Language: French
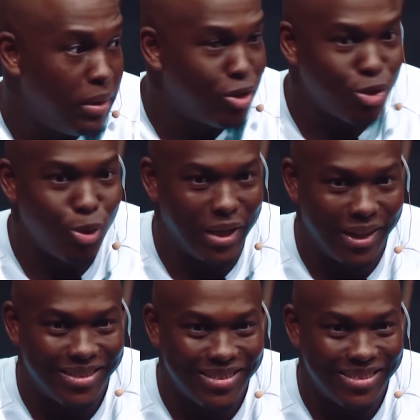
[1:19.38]
ça sera le
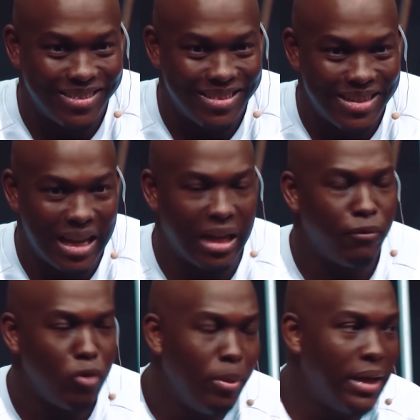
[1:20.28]
désordre. C'est
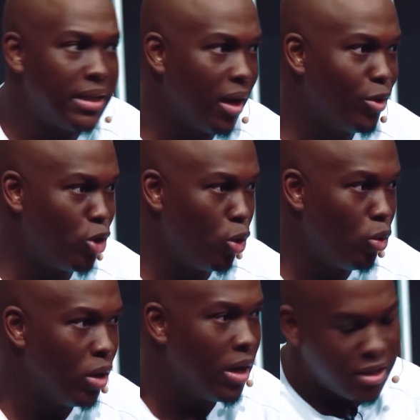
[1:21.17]
comme si personne ne vous
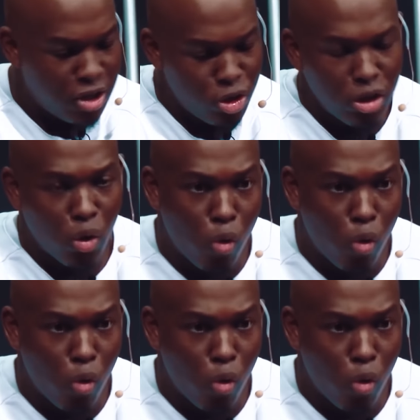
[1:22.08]
dit Assieds-toi du